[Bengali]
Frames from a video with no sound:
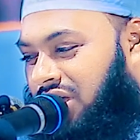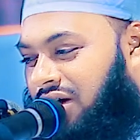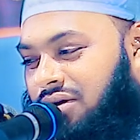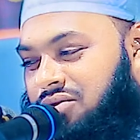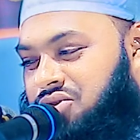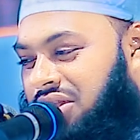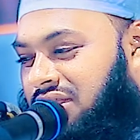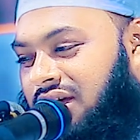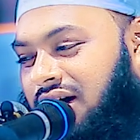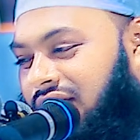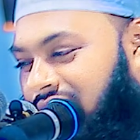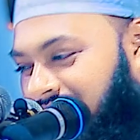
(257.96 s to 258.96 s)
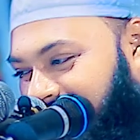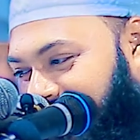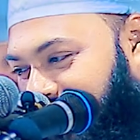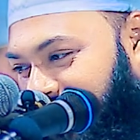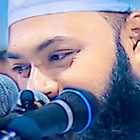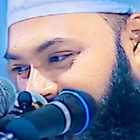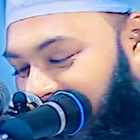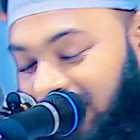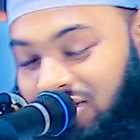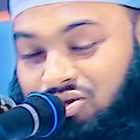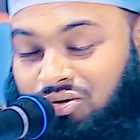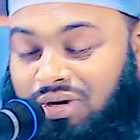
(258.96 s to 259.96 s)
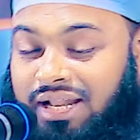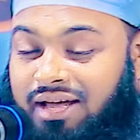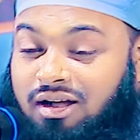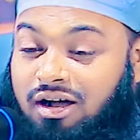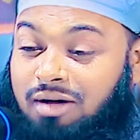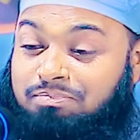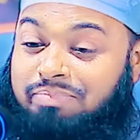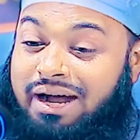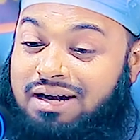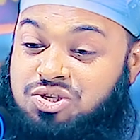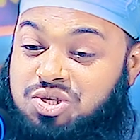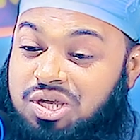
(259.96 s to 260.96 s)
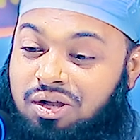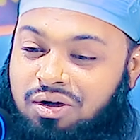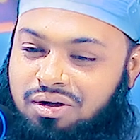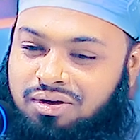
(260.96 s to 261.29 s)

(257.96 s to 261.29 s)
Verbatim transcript: দেওয়া উচিত নয় রসুলের এক অভ্যাস ছিল